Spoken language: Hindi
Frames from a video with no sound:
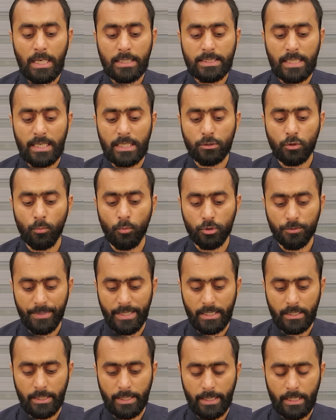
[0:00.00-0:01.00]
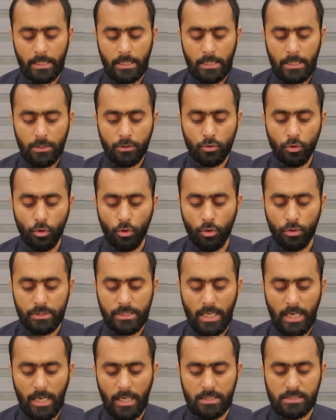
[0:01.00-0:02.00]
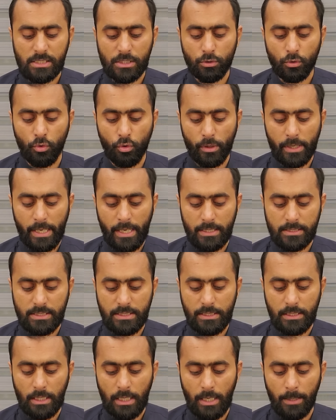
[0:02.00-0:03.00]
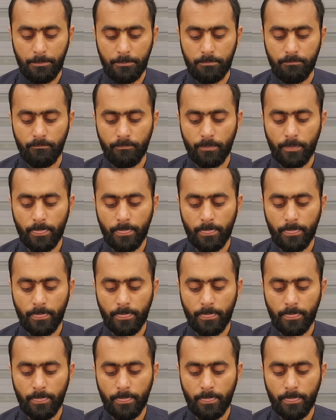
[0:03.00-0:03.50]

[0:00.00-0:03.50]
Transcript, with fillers: अदालत को मुतमिन करें तो यहाँ से तो हो गया जी अब